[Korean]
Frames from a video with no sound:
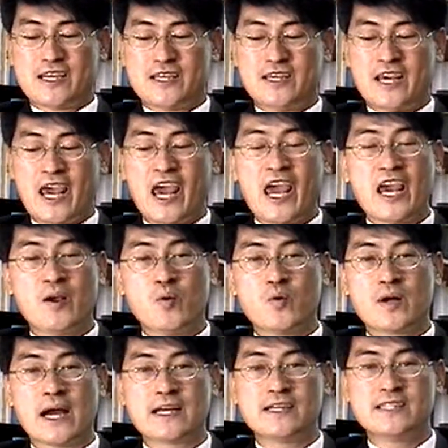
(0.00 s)
이
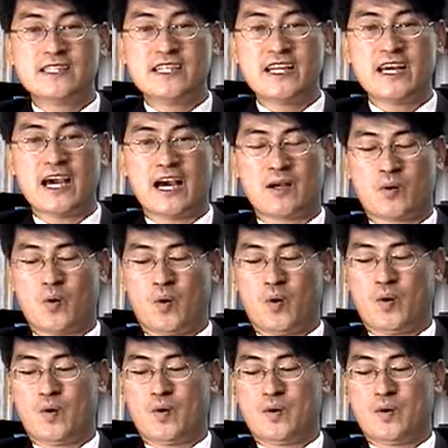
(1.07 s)
해공간을 이해하고